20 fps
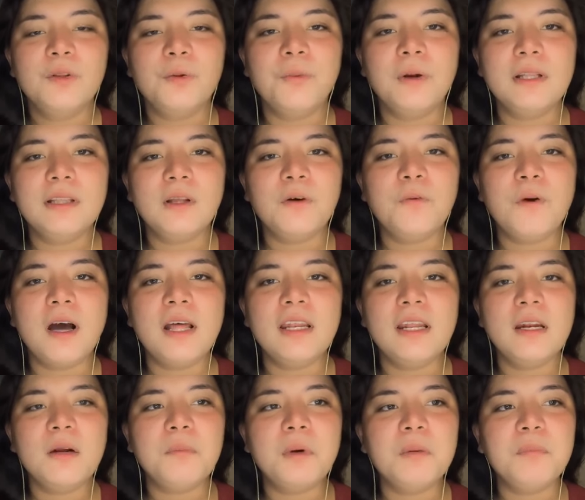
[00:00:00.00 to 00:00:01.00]
Tuwan-tawa
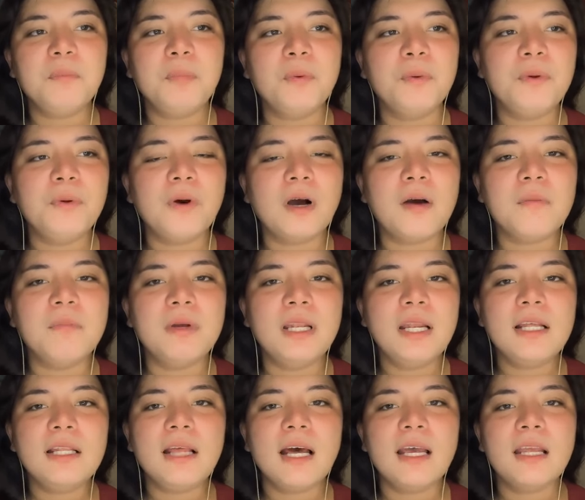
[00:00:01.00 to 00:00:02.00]
na naman po yung
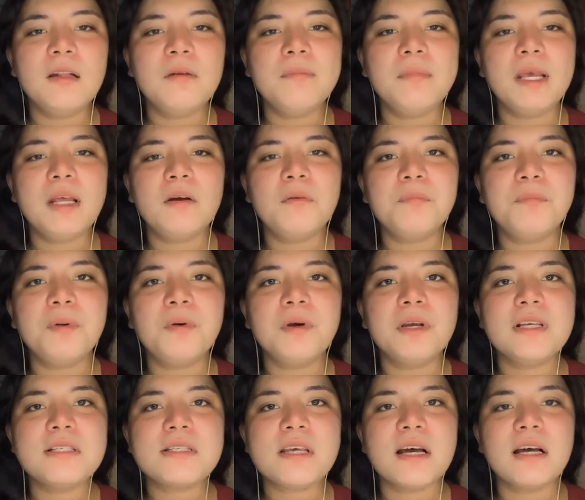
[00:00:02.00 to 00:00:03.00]
kabila dahil meron
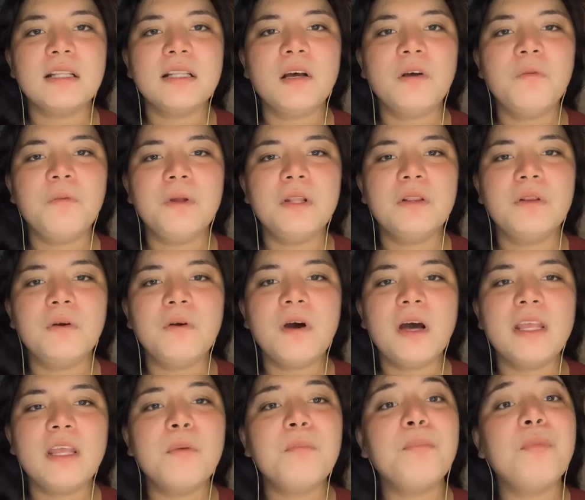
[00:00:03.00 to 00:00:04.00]
pong isang
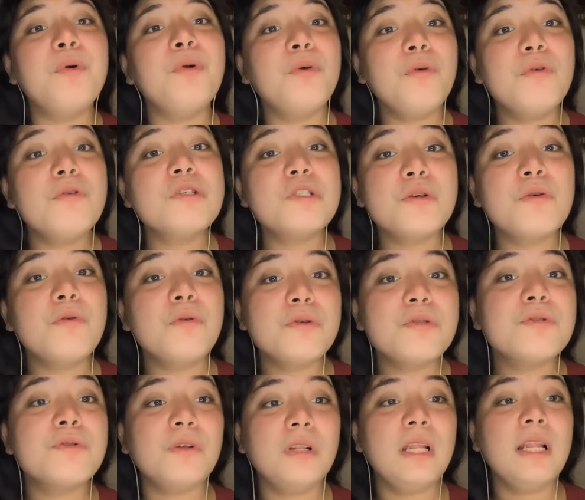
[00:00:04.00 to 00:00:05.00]
nag-withdraw. Ayan po yung
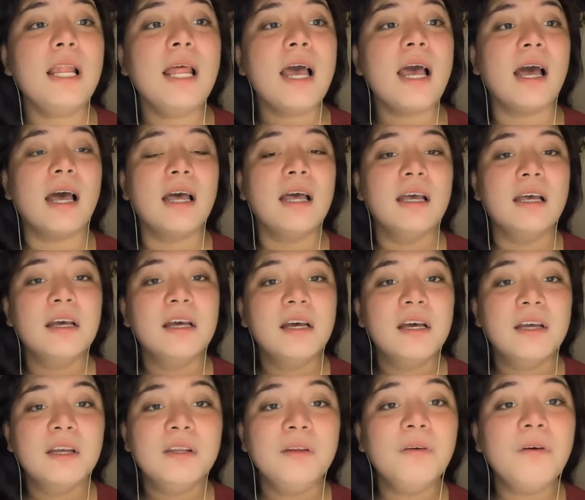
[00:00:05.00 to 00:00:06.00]
gustong-gusto nila.
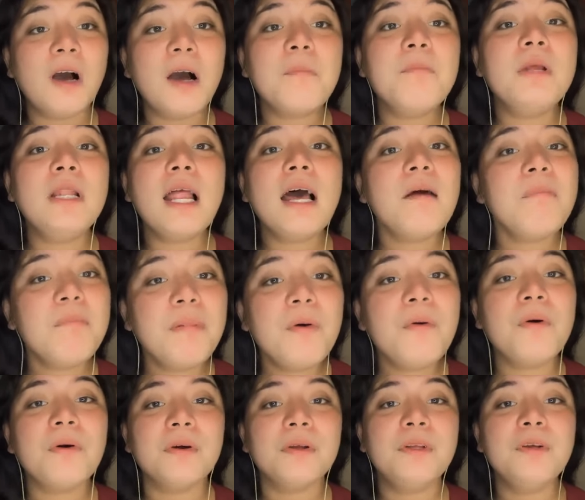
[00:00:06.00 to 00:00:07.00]
Yung kabila
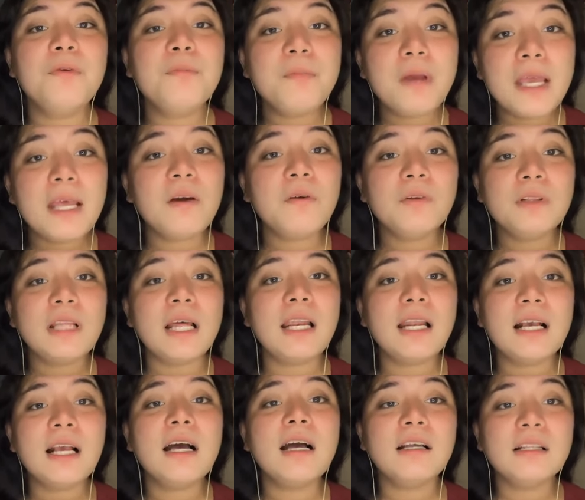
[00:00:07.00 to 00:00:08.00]
po, yung merong
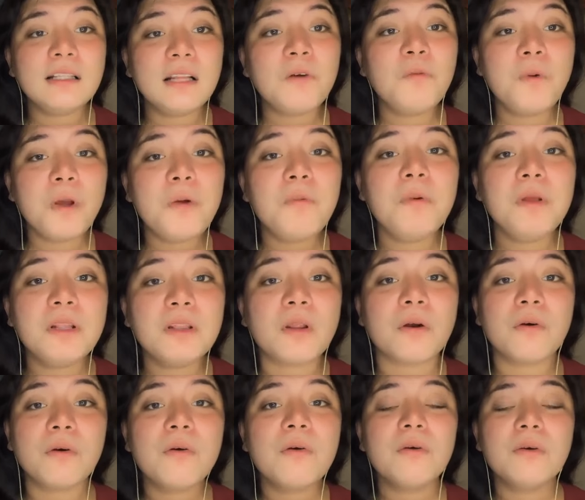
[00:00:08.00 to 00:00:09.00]
talagang
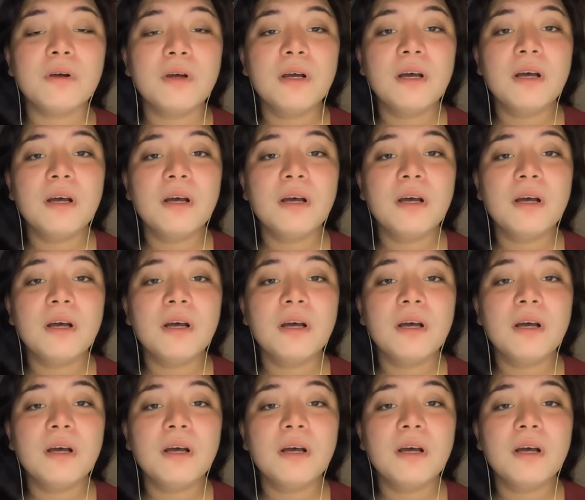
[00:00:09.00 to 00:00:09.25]
nagwi-withdraw.